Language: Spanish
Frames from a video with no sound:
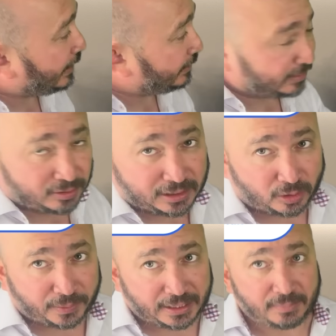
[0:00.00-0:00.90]
Esta onda
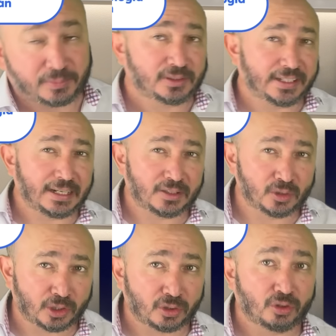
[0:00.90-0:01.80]
tropical pues, sería la
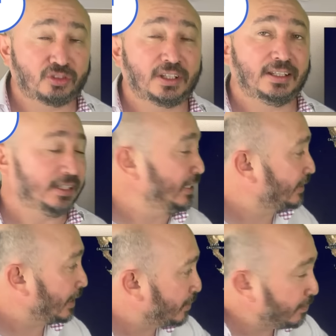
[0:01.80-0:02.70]
número 12 y
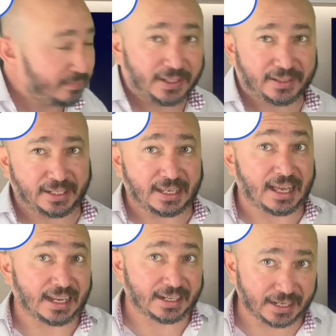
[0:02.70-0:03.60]
también vendría a
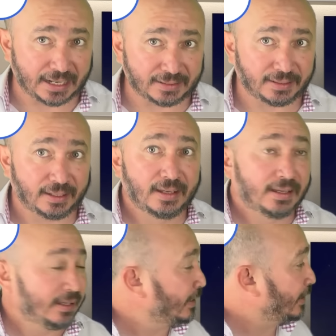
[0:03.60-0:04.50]
agregarse eh,